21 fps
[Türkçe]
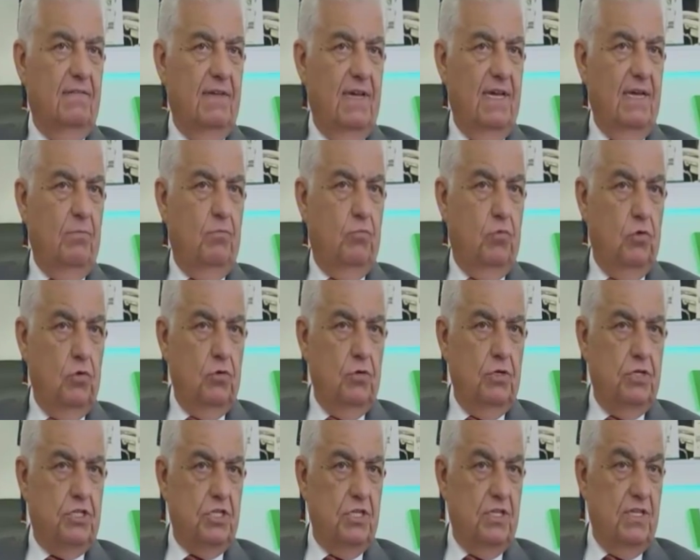Ve
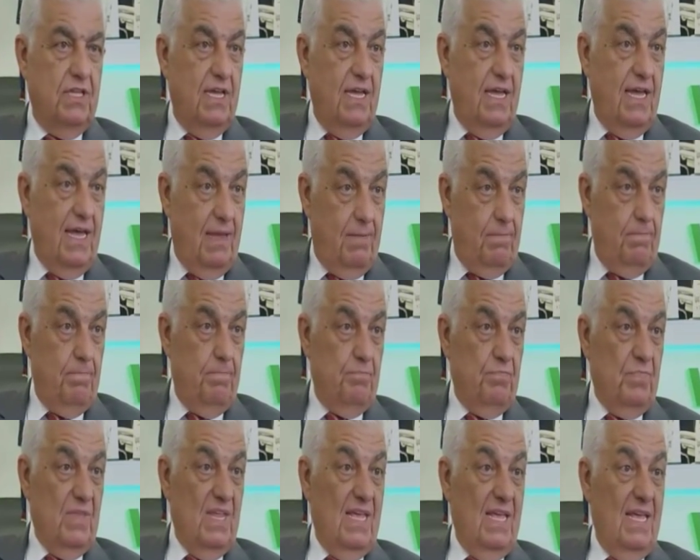bunun içinde hem
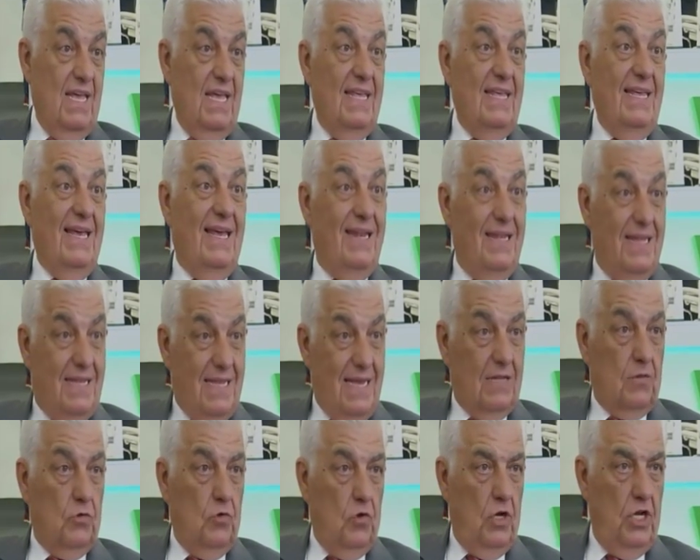yeni
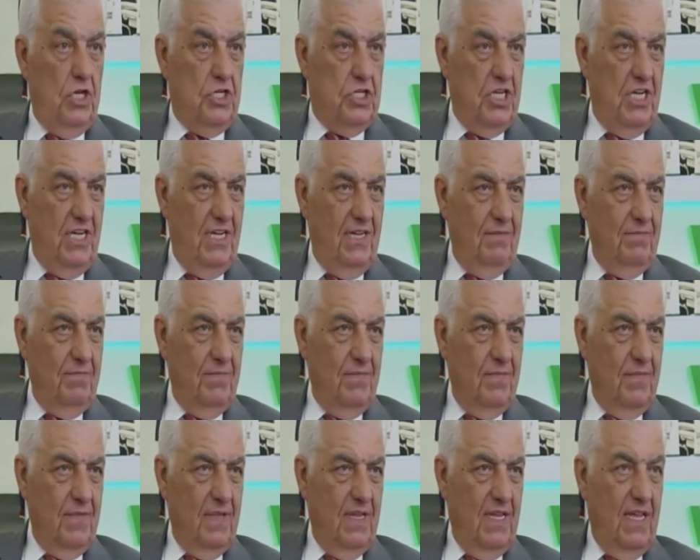teknoloji
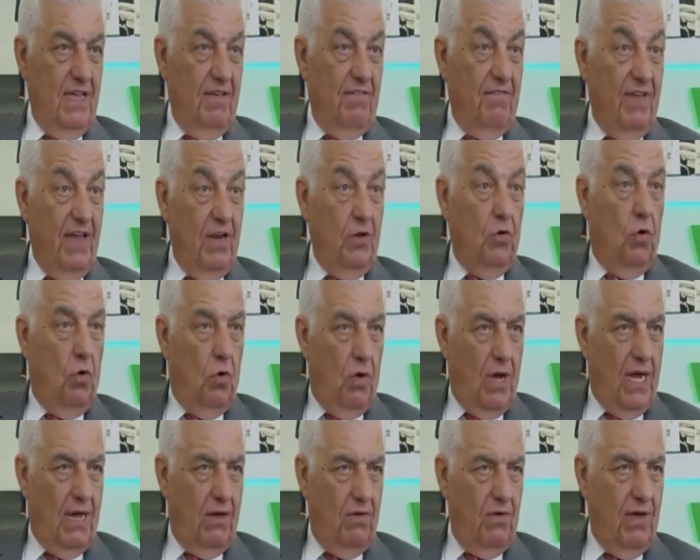ve
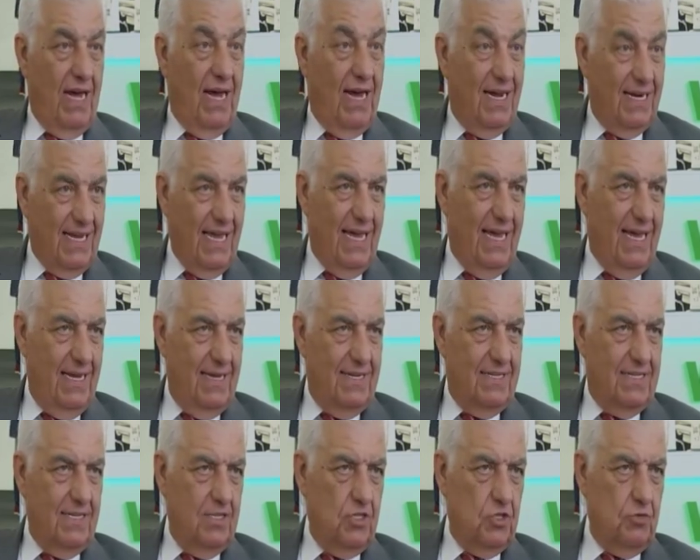know-how, ARGE
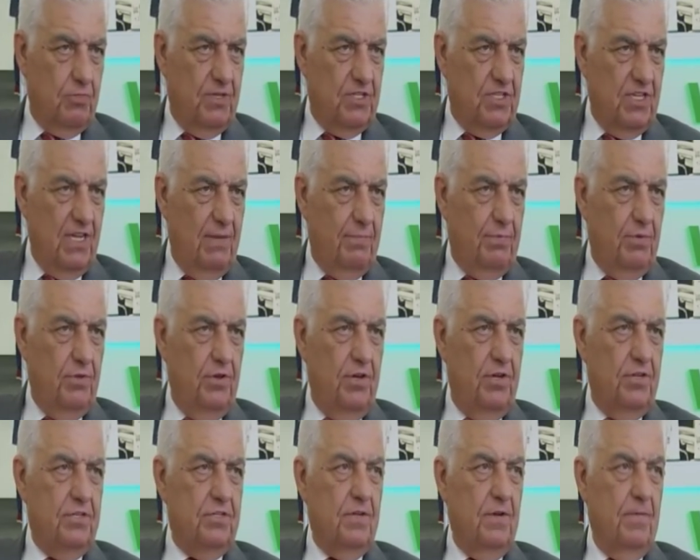çalışması
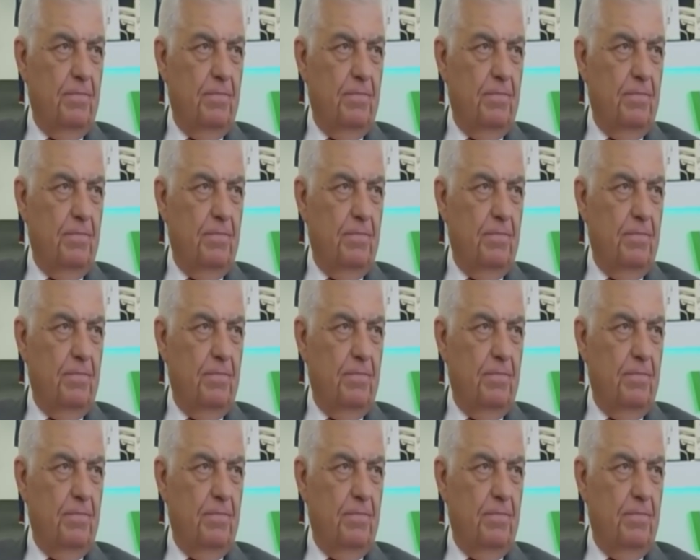yapılıyor.